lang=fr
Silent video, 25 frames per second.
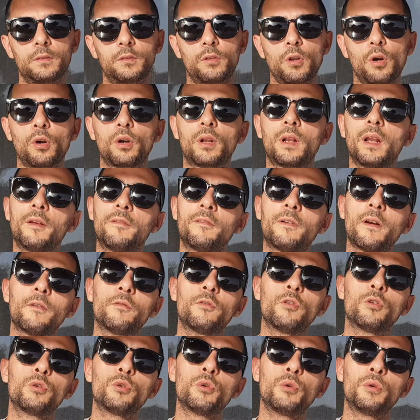Donc les
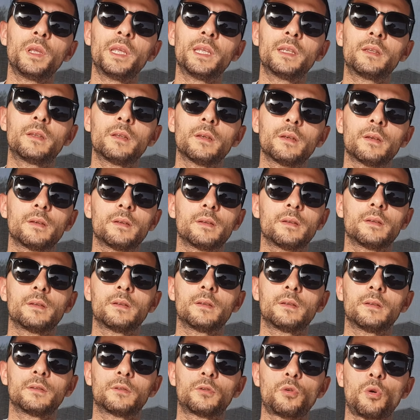flavonoïdes,
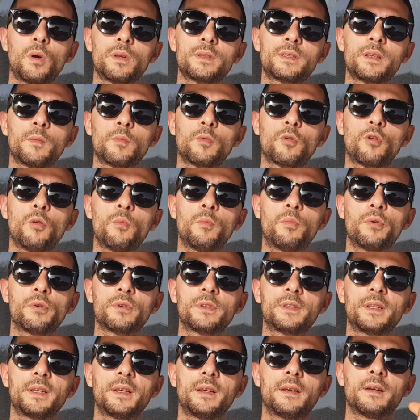euh, troisième
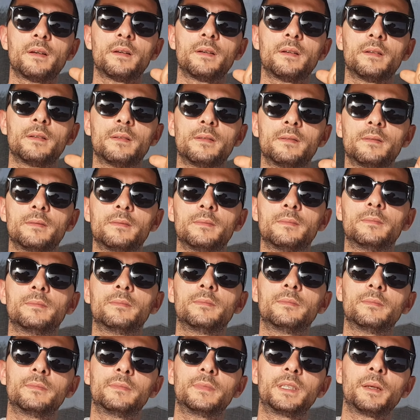composé euh,
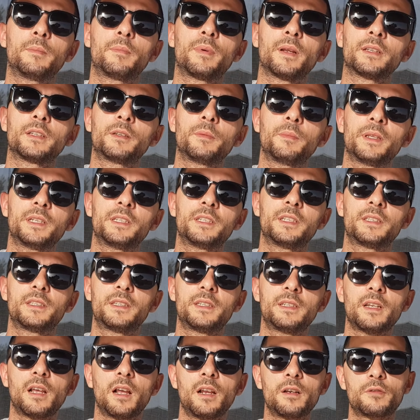des plantes
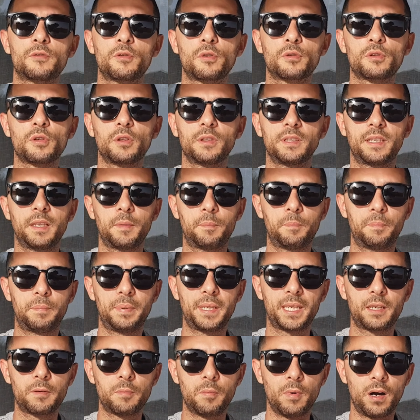médicinales, ce sont des
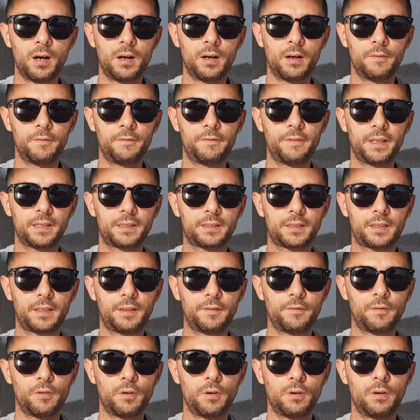pigments en fait
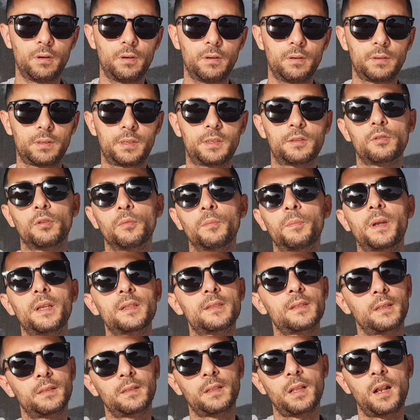qui, vont, euh, qui sont
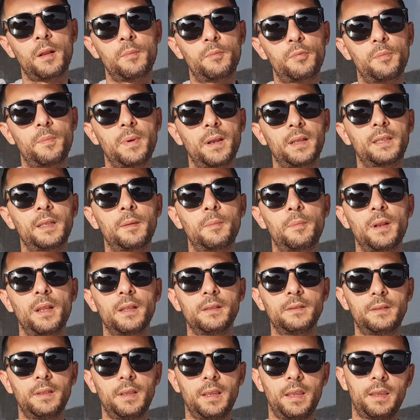présents dans la plupart des
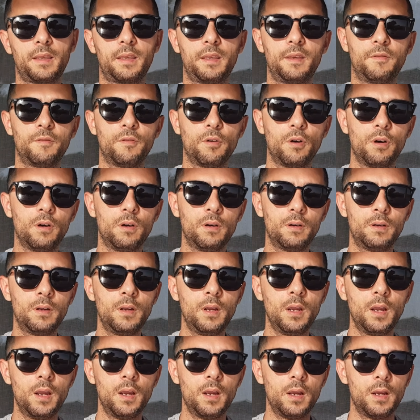plantes et qui vont
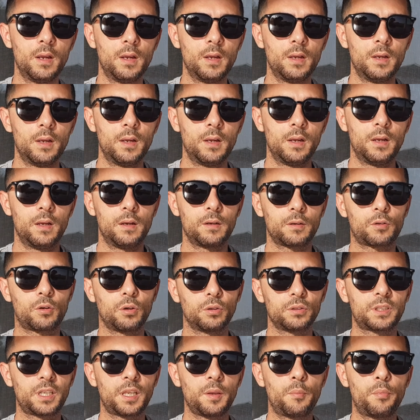
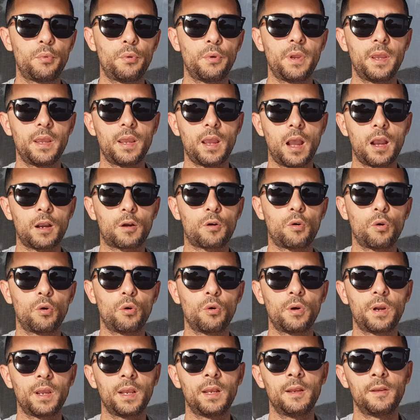contribuer à
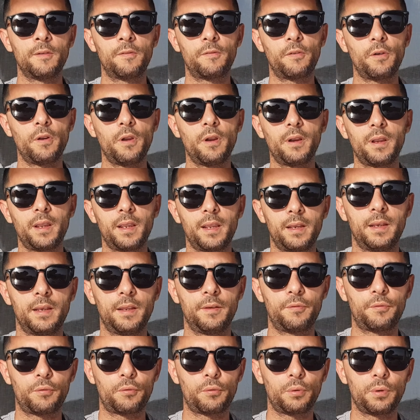colorer les fleurs
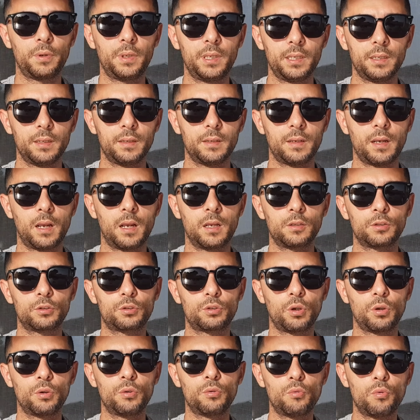les fruits en
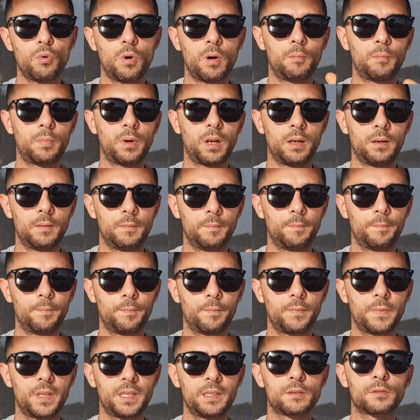jaune ou en blanc.
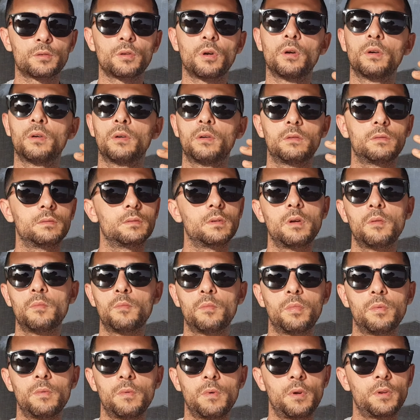Ils ont
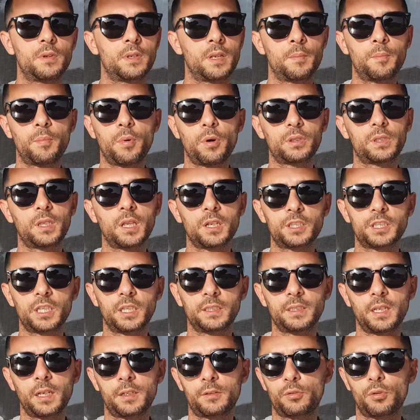un, un important
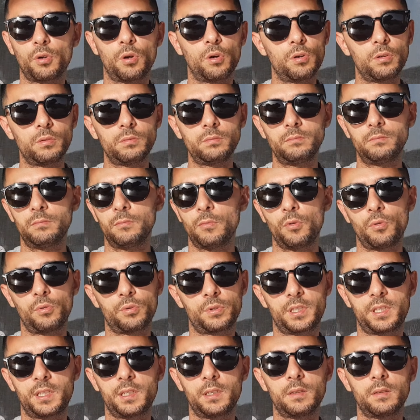champ d'action
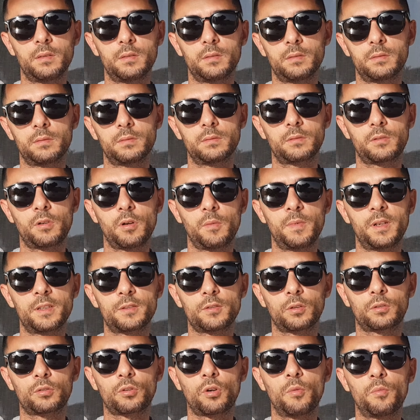aussi, comme
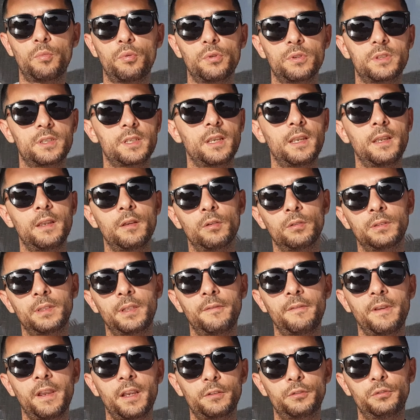les autres composés, ont
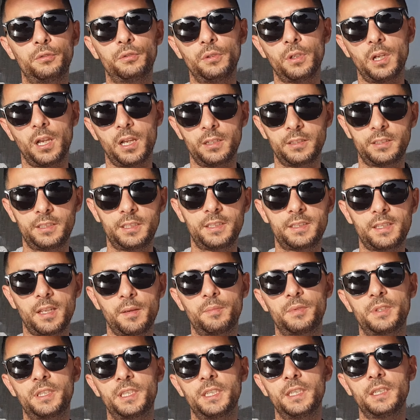des vertus
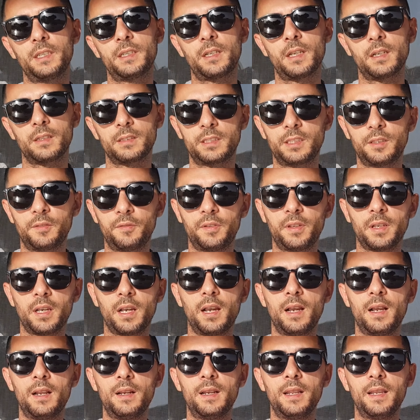antiseptiques,
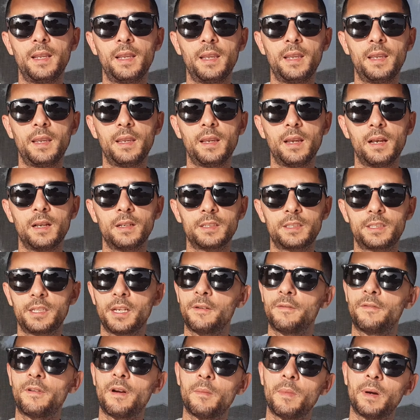antivirales et
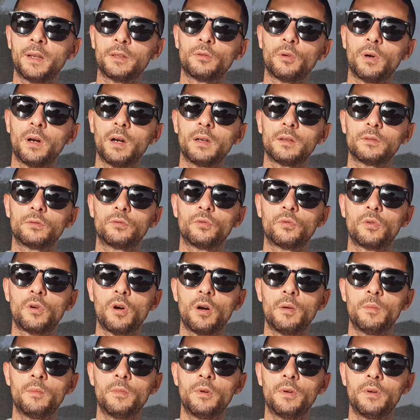anti-inflammatoires, tout
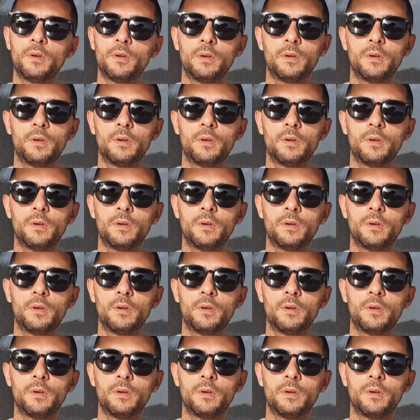comme